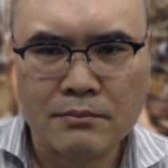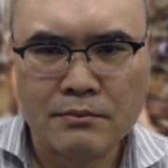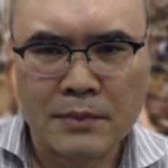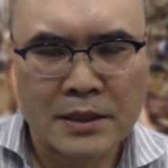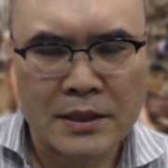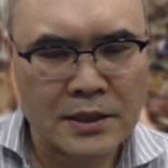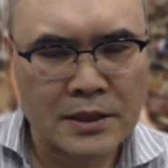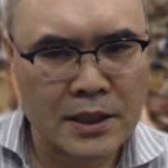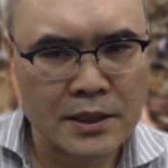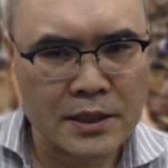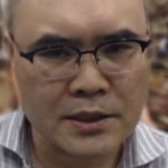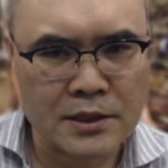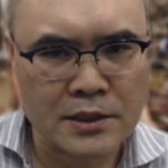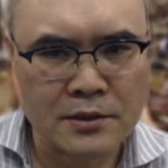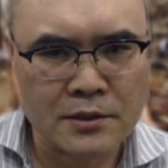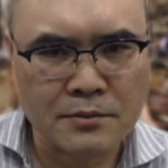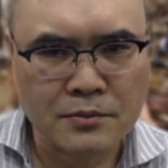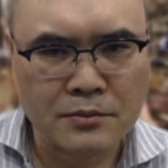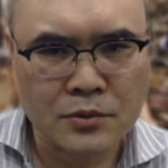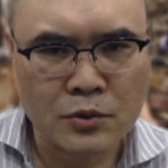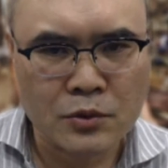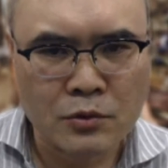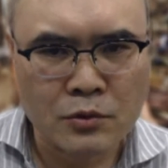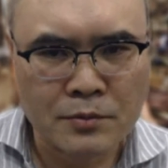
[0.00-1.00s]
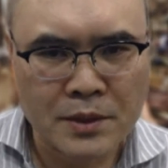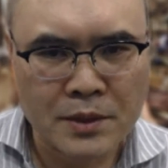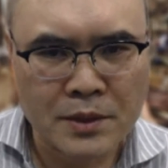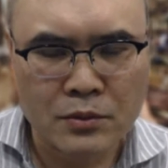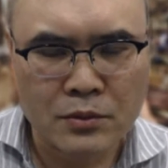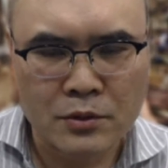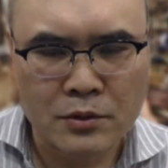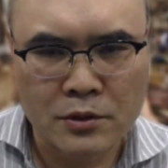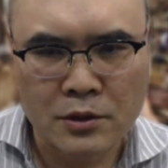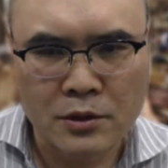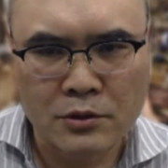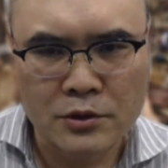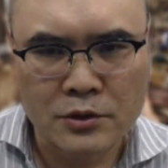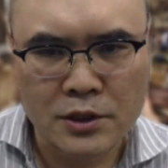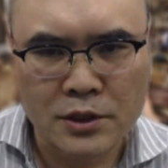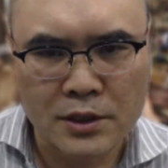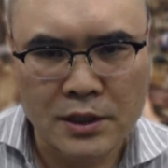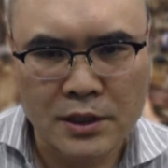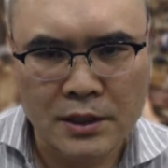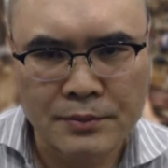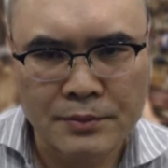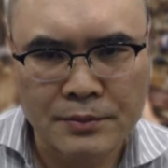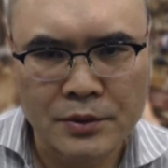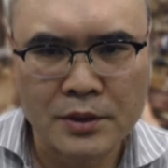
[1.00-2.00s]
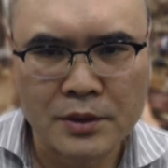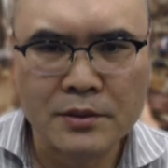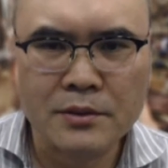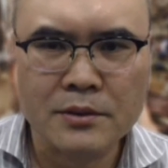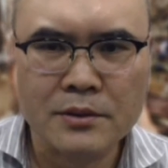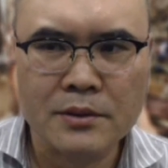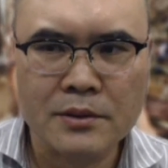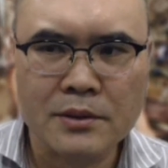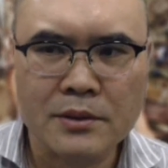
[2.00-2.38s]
만약에 지금 조금이라도 그런 것이 있다면